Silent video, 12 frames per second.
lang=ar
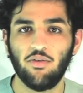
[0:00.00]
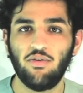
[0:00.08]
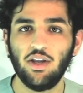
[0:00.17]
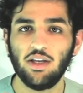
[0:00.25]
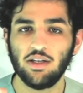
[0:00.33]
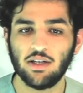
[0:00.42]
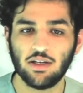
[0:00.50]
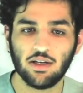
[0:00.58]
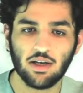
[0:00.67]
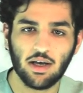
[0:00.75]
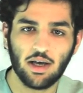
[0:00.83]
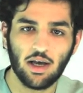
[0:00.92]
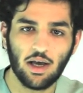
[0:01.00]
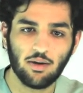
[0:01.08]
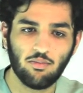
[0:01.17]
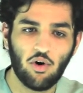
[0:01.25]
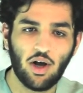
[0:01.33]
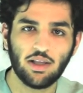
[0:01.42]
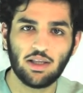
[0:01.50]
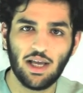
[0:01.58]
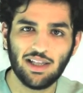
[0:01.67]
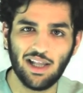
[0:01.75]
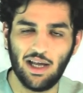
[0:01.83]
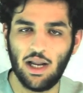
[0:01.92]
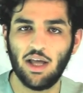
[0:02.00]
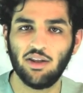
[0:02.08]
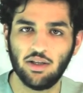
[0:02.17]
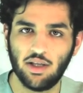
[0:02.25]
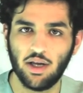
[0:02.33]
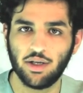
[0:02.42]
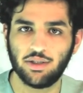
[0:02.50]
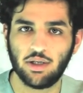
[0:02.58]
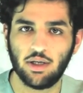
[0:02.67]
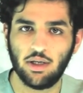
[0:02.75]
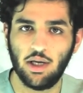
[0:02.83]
في مواد تطلع عن هذه الدرجه